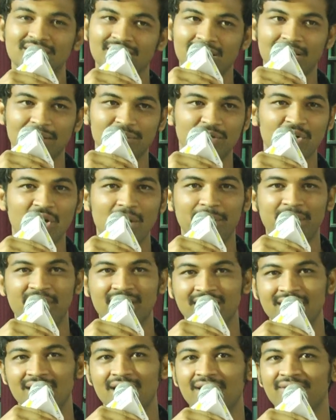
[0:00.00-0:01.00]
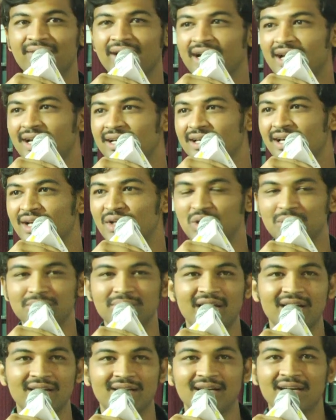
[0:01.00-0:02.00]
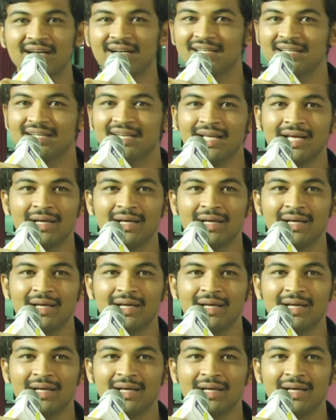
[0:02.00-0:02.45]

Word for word: టైంలో అపర్ణ వెంకట్ గారితో మాట్లాడి